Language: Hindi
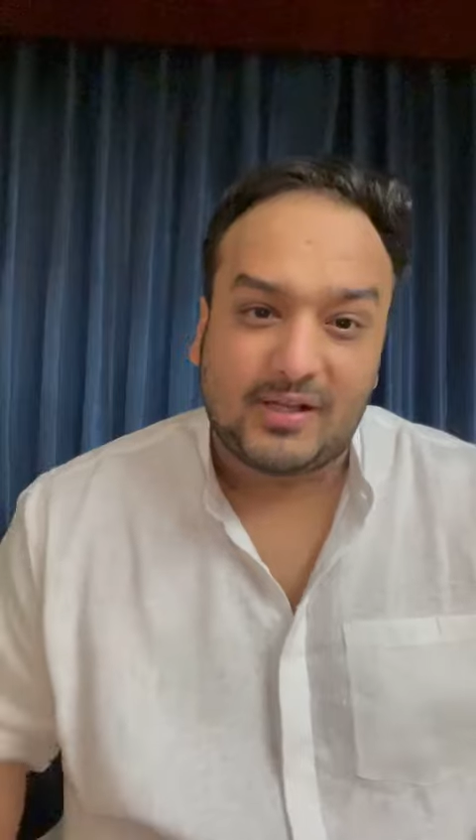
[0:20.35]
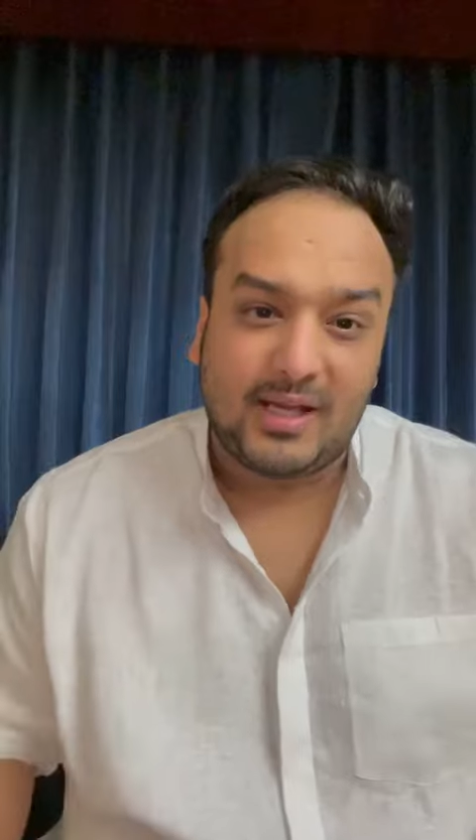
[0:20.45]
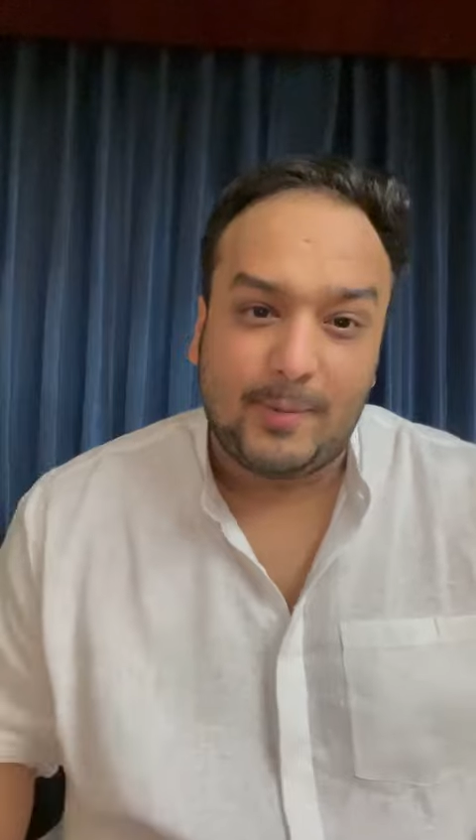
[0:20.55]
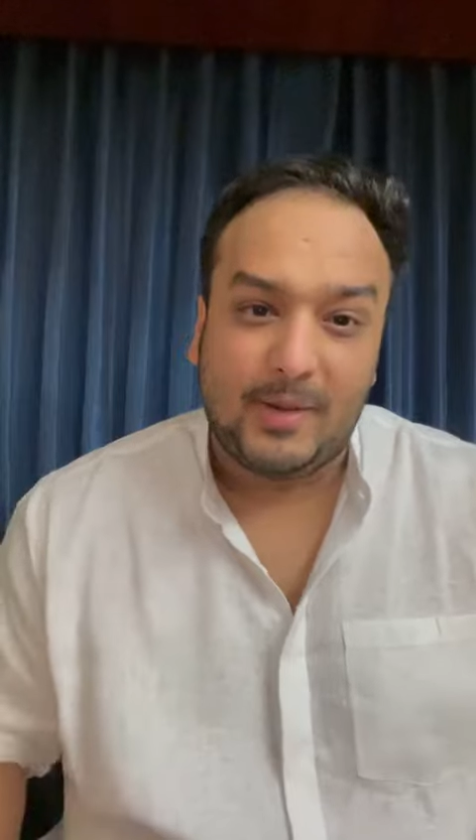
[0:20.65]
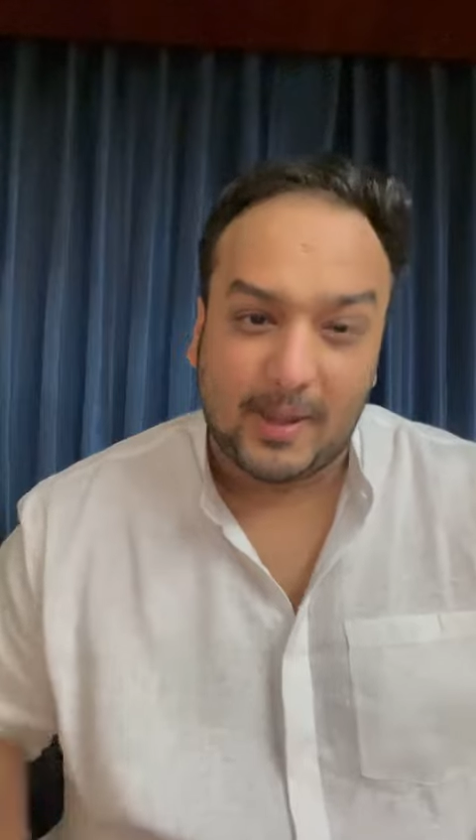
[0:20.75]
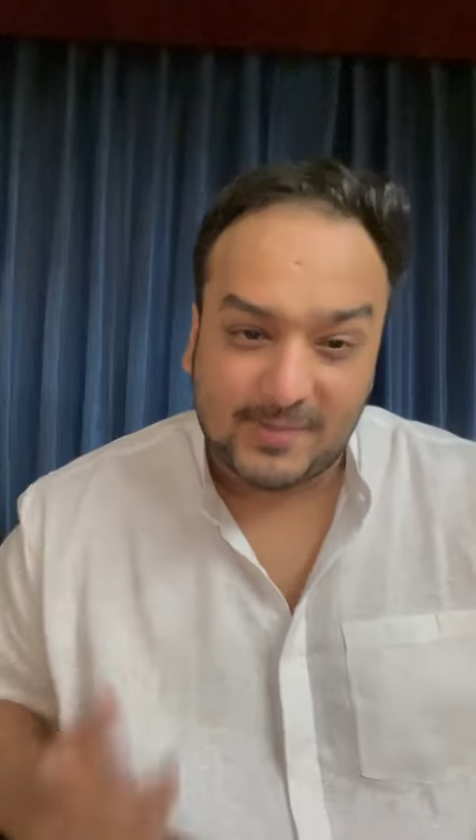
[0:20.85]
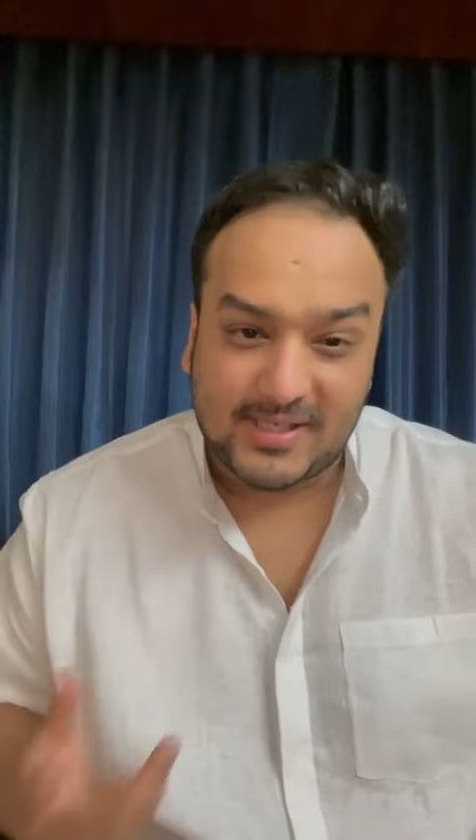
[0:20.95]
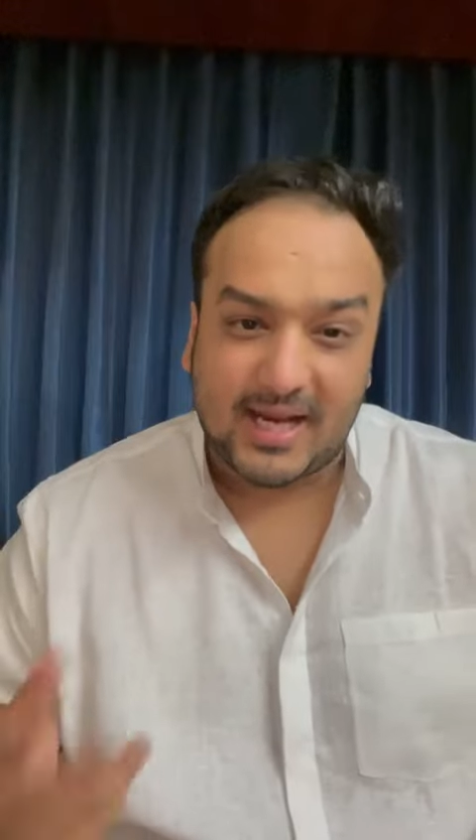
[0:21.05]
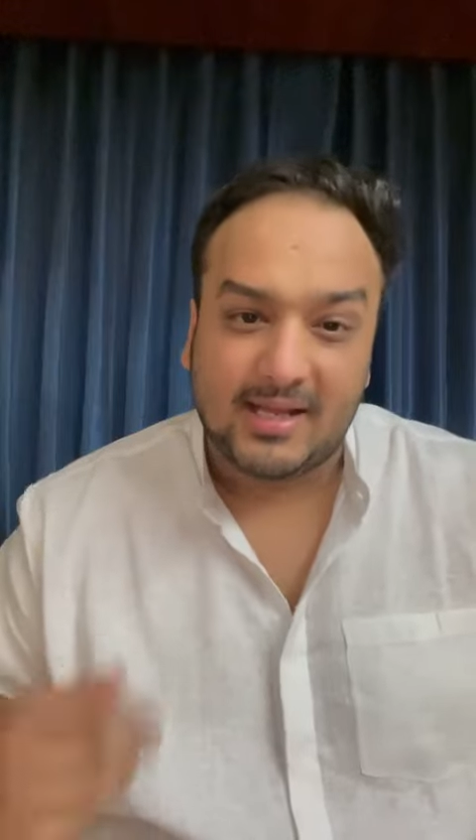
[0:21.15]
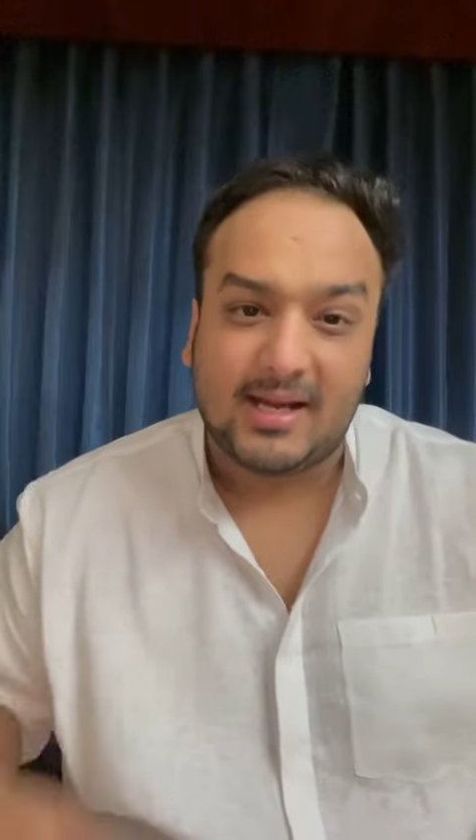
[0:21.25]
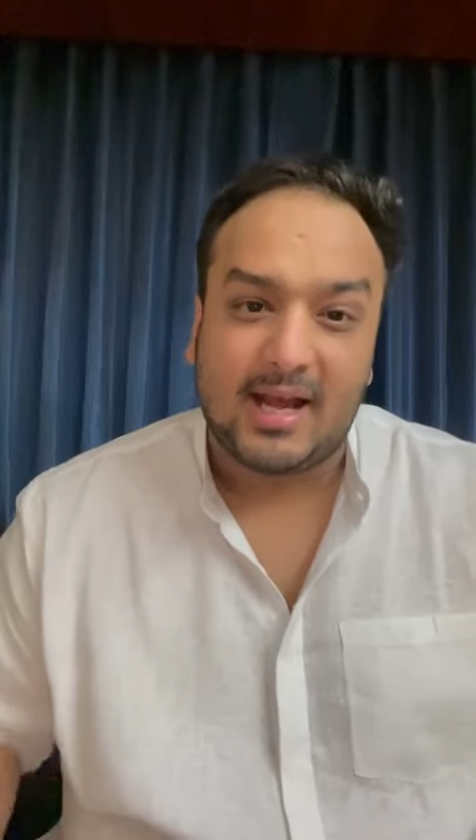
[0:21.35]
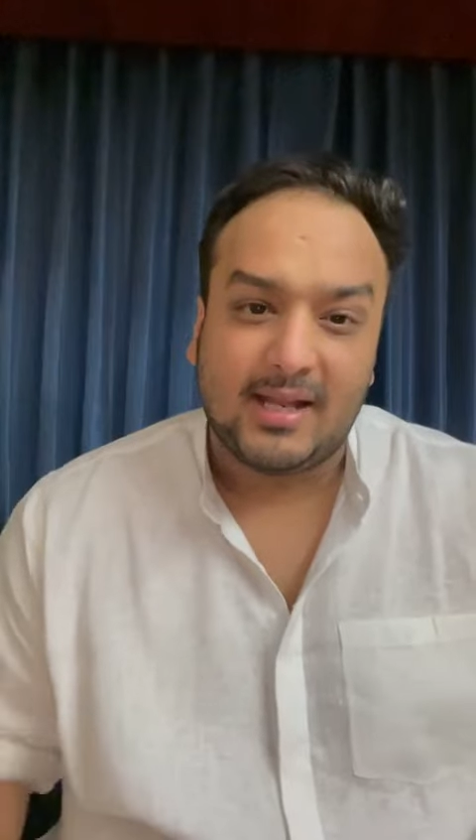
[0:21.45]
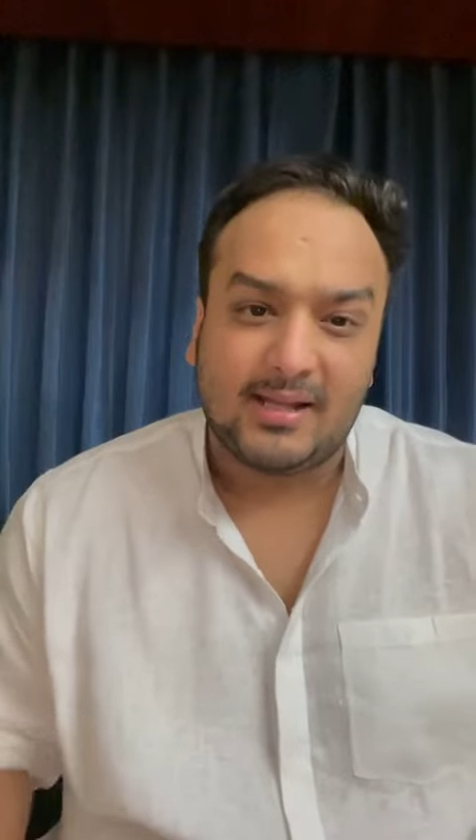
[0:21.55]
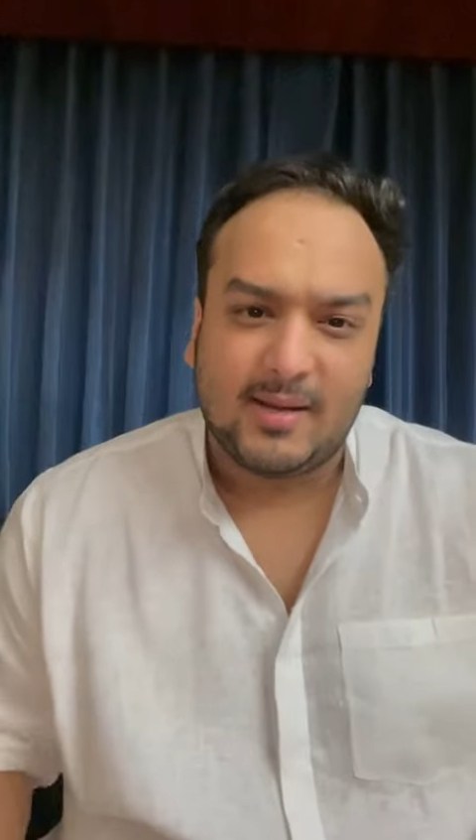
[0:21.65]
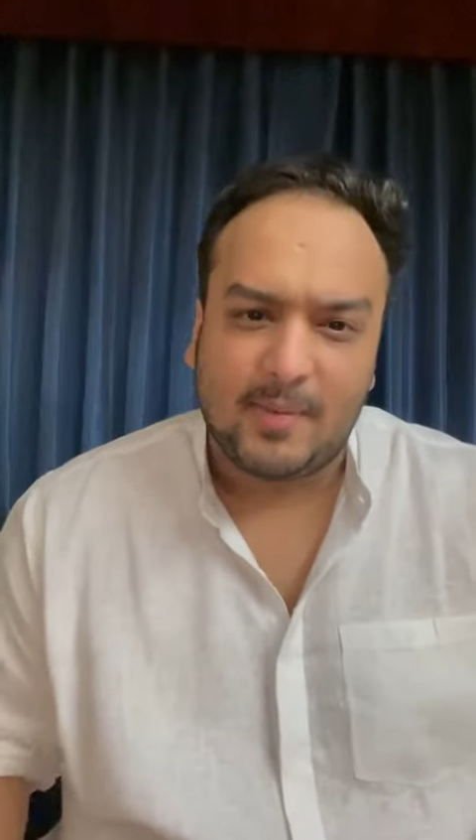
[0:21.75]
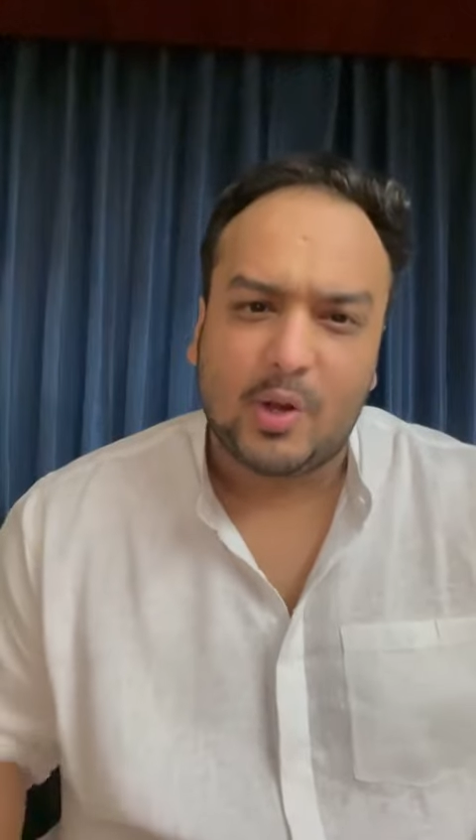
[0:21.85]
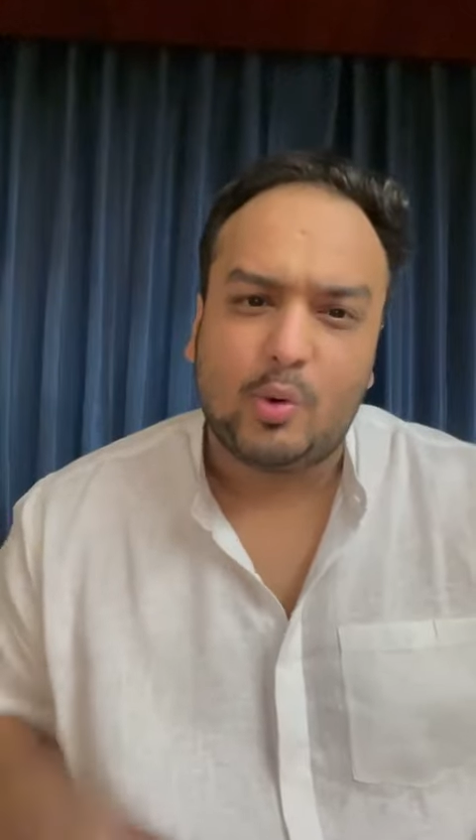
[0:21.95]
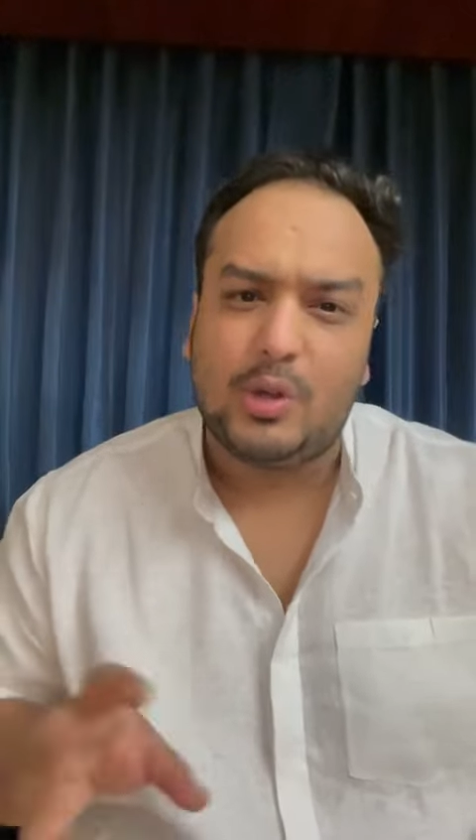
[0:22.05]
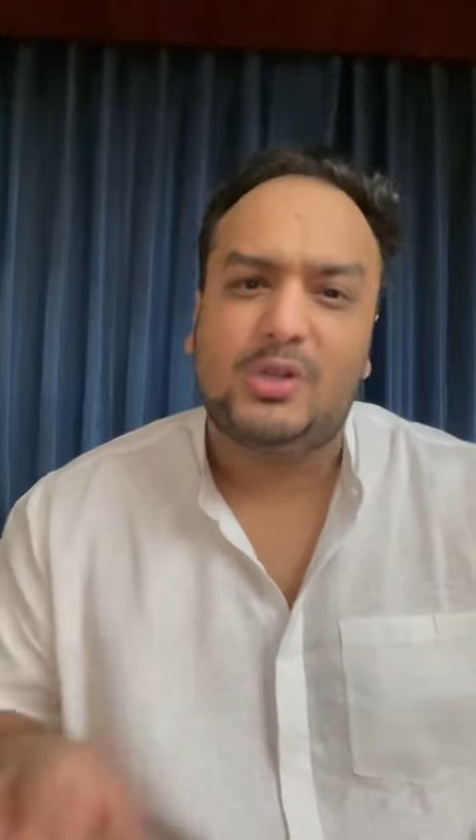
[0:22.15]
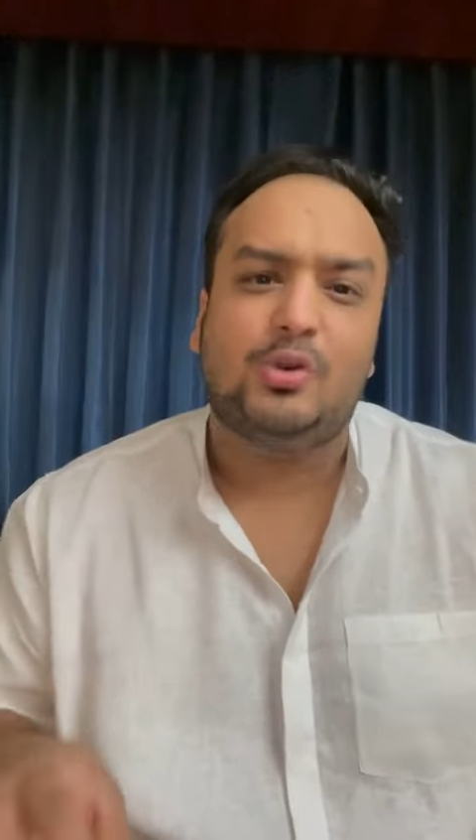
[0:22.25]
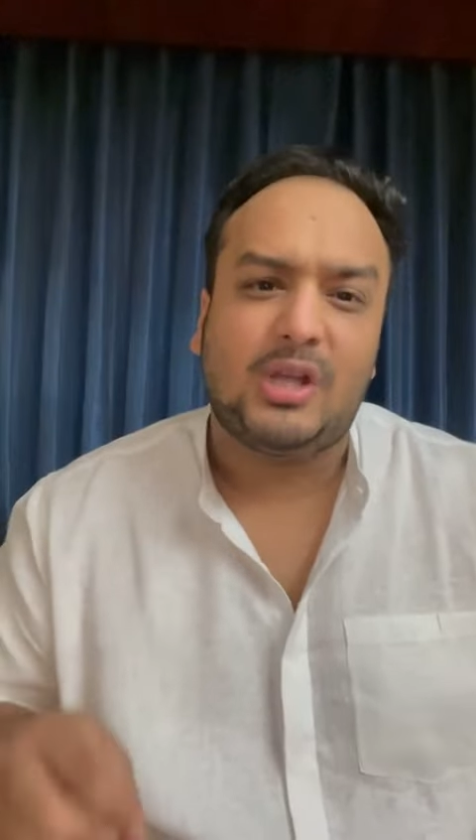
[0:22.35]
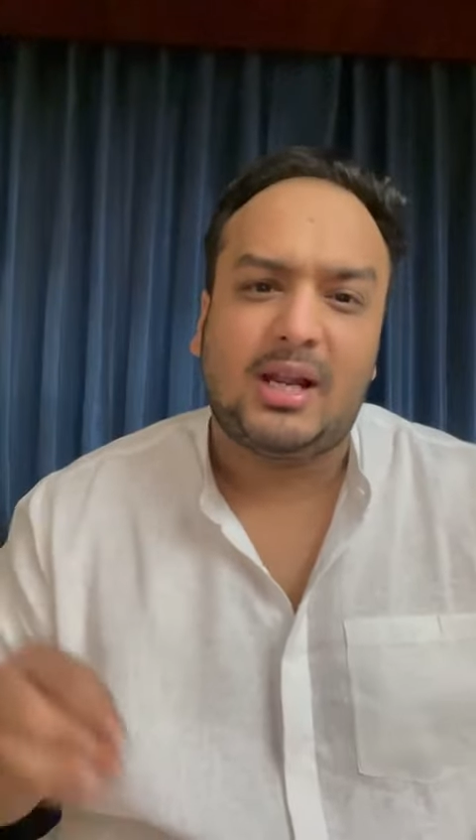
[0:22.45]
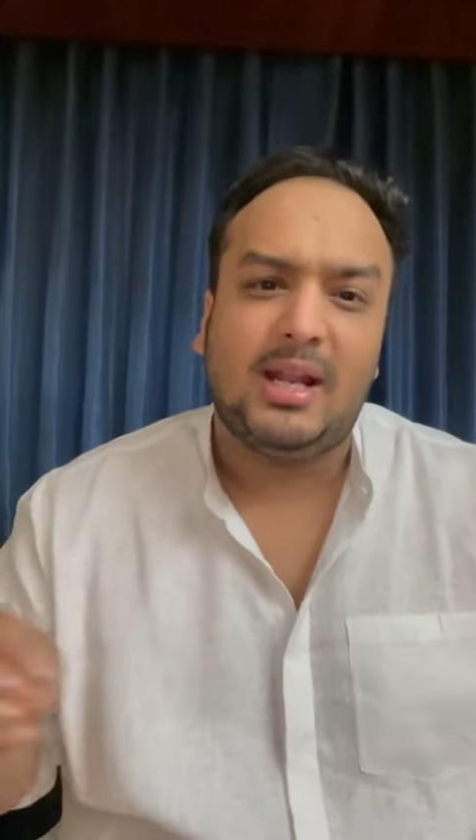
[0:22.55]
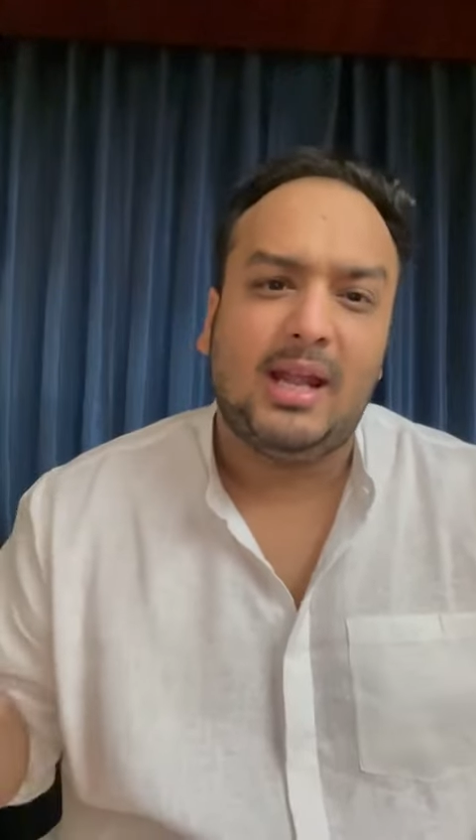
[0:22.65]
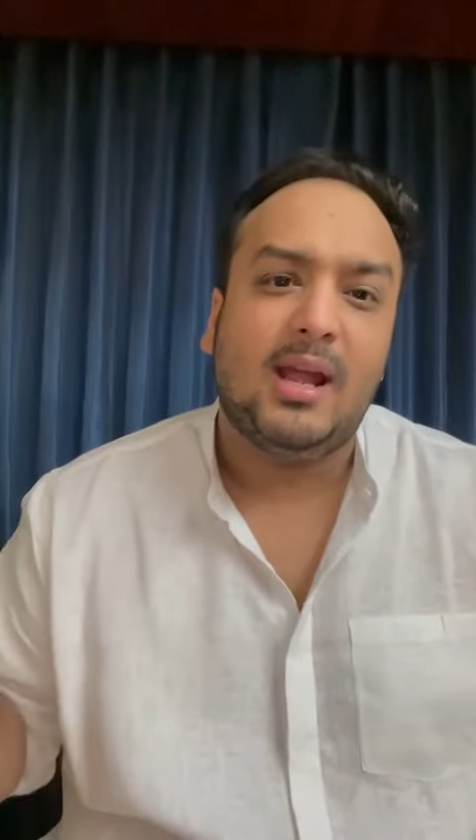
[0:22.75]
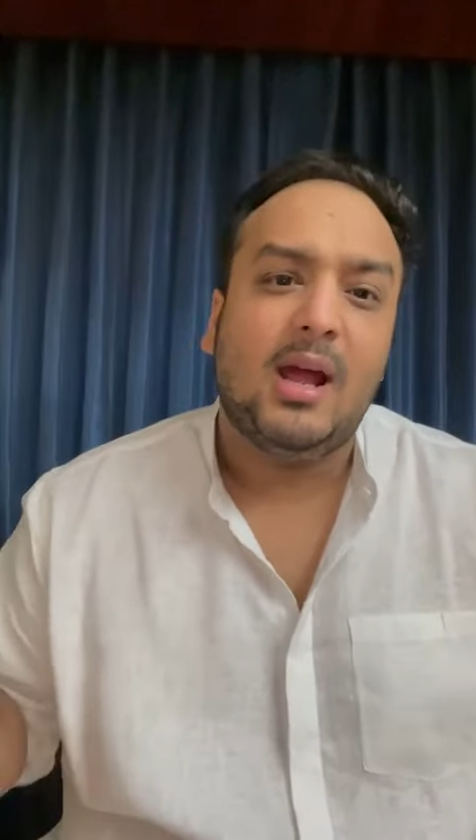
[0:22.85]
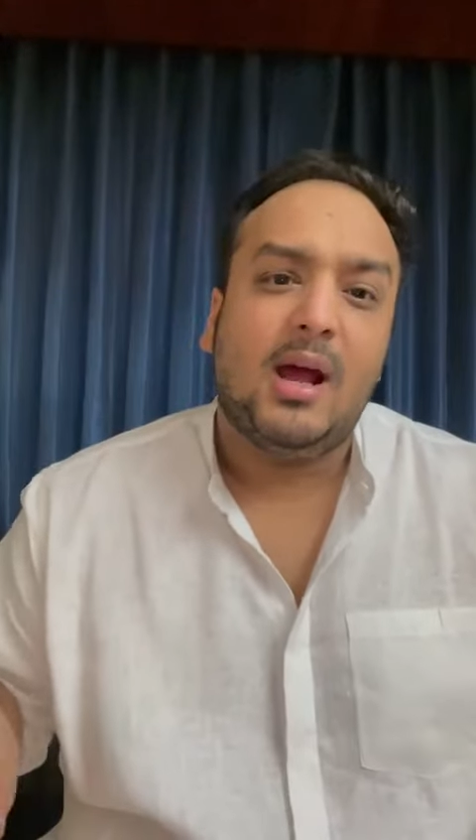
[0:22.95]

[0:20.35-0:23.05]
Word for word: थी बीएमसी के अधिकारी थी मगर उन्होंने सोचा कि नहीं